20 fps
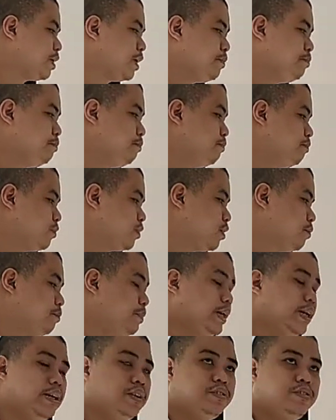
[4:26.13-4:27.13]
may
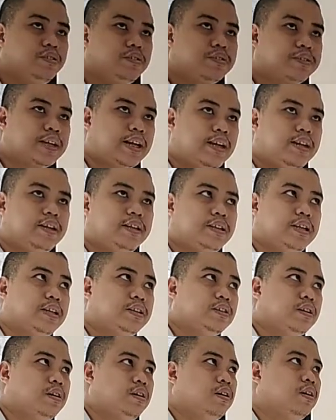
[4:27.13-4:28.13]
binild yung style nyo
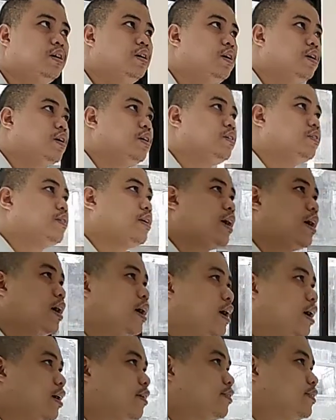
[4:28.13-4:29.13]
dito
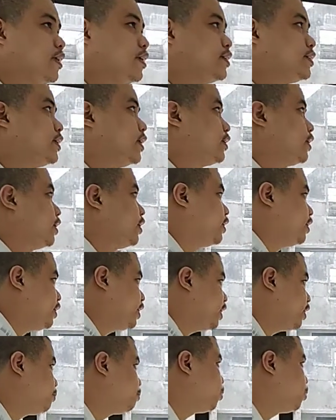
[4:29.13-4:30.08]
sa stairs natin. Yan